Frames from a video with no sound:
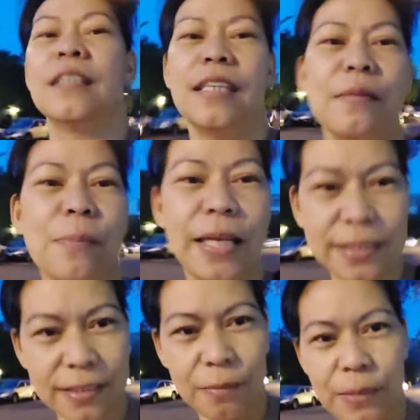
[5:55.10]
Think
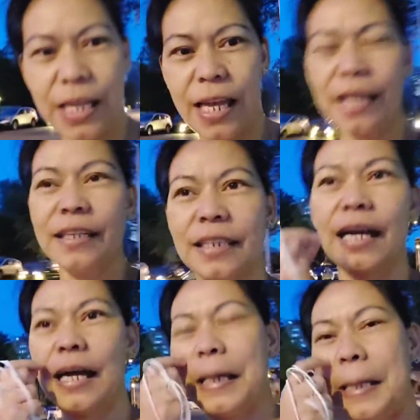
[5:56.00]
positive lang
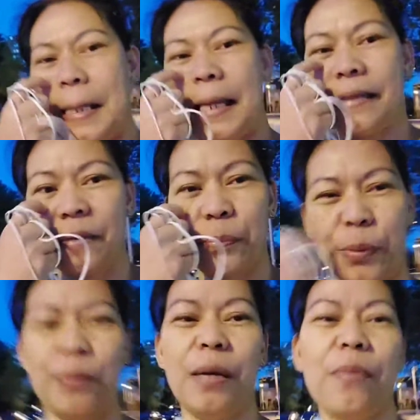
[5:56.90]
na lahat ng
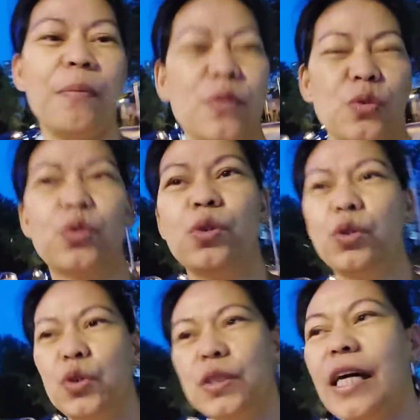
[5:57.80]
problema
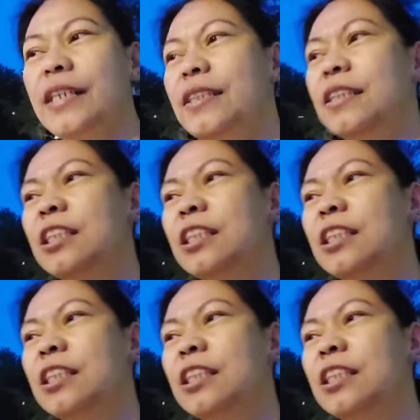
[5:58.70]
masusolusyonan.